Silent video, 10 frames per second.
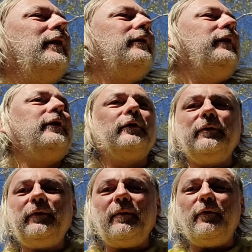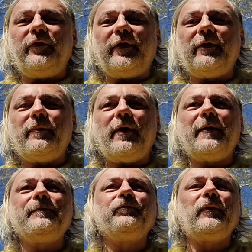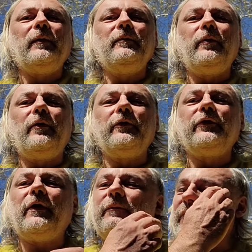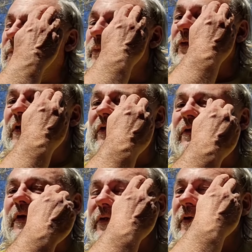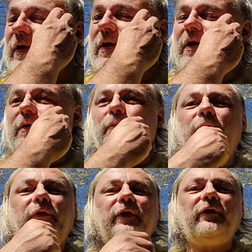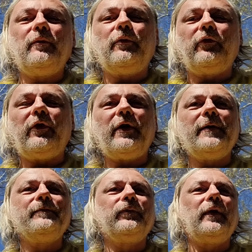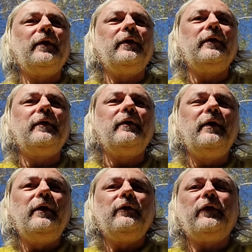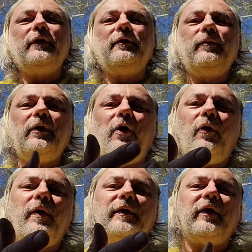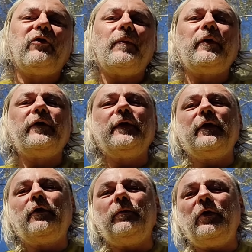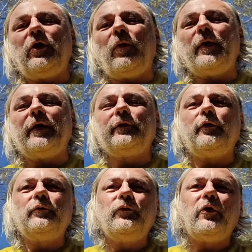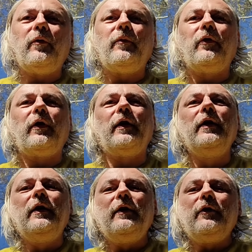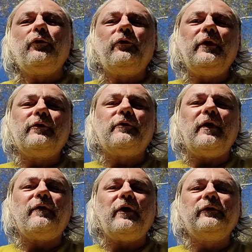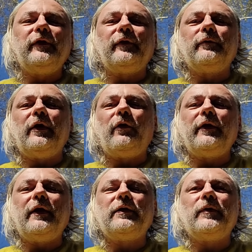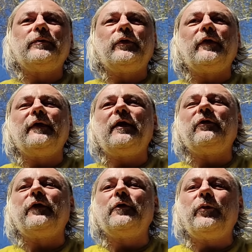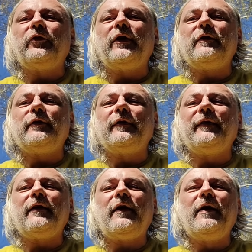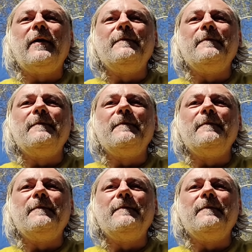Nikt o tym nie mówi chyba, mm, bo się przypuszcza, że właśnie mówi się, że może mm, święty Mikołaj, ta czapka świętego Mikołaja to od muchomora. Różne tutaj właśnie są teorie na temat pochodzenia świąt Bożego Narodzenia.